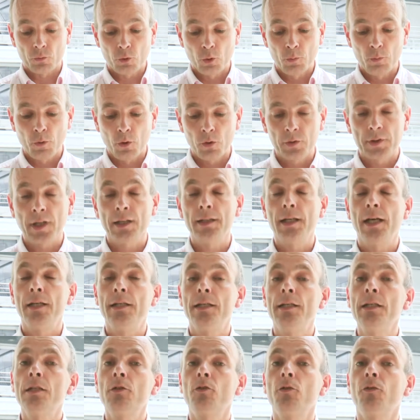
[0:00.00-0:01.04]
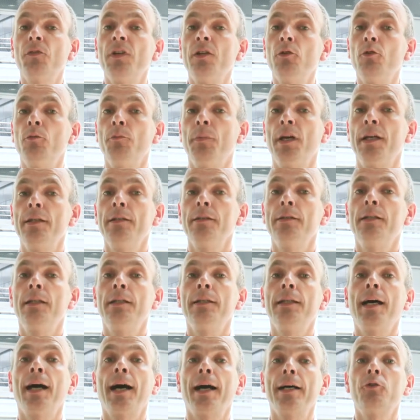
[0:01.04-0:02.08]
Comment on analyse ce phénomène des
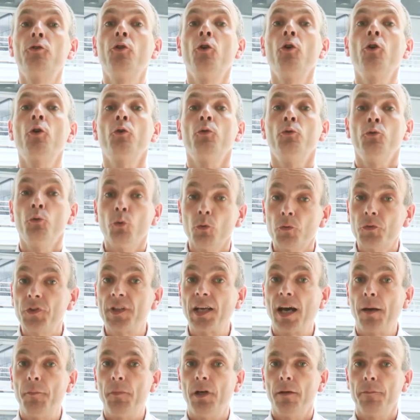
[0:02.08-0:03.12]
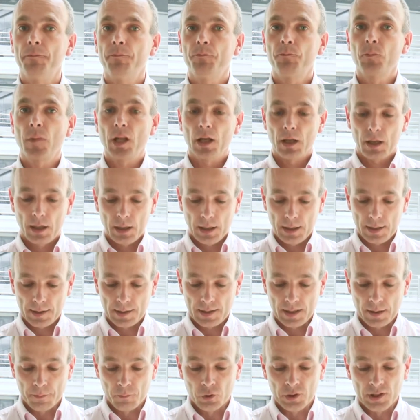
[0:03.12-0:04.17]
narrateurs non fiables Et
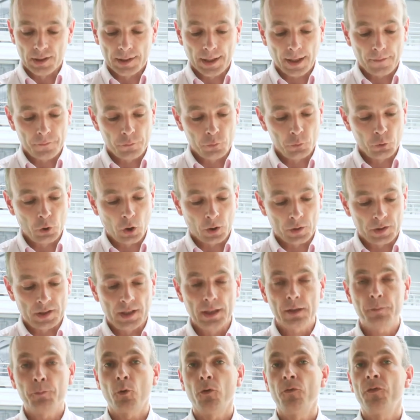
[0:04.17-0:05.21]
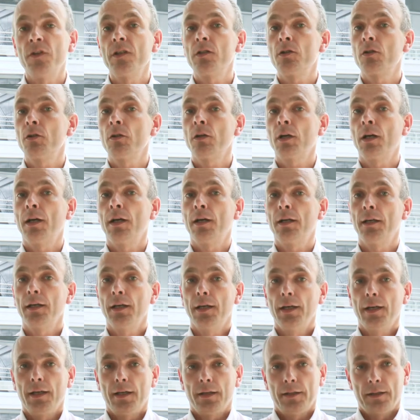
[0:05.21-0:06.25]
c'est Monica Fludernick, professeure à
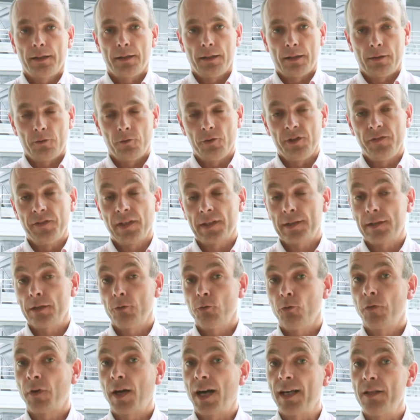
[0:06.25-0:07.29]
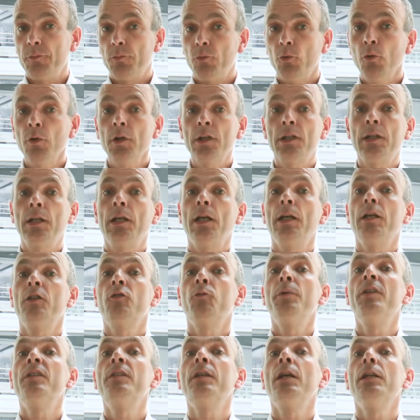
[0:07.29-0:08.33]
l'université de Freiburg, qui est
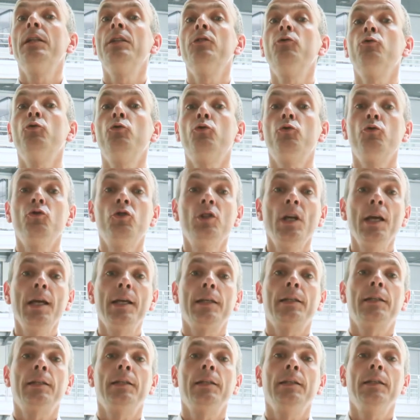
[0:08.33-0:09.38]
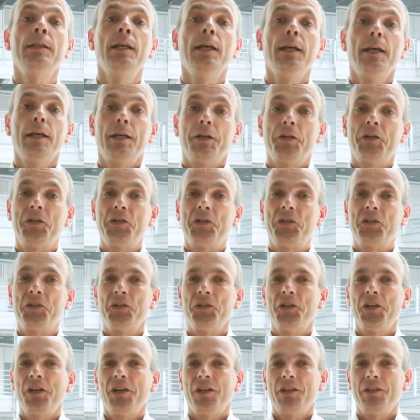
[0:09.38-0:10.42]
spécialiste du sujet et qui, euh,
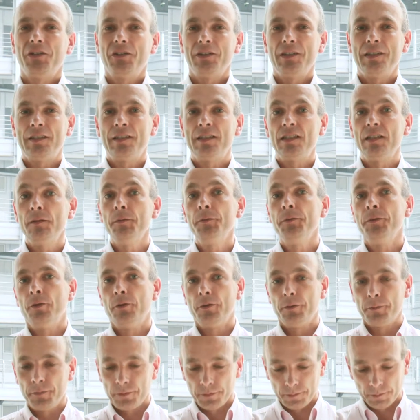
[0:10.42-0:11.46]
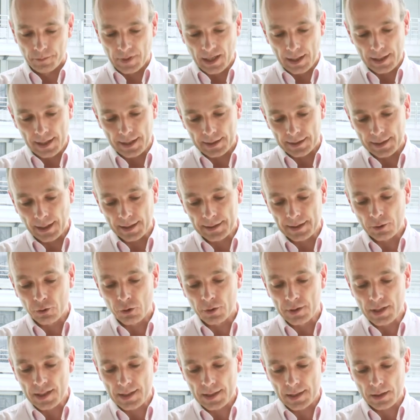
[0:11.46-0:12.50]
ici, euh, met l'état des
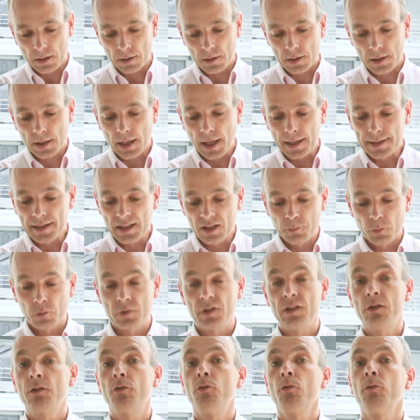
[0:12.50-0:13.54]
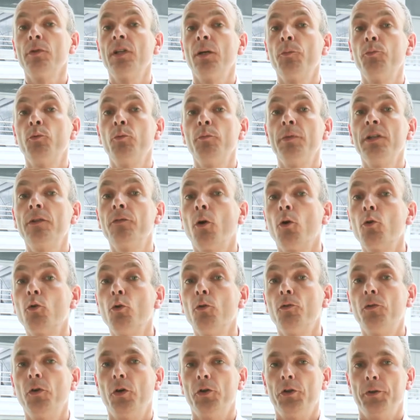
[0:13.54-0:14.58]
connaissances à disposition d'un public
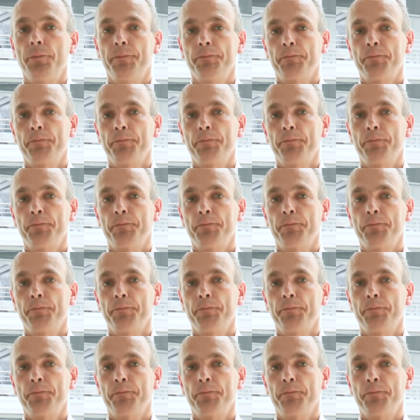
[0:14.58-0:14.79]
francophone.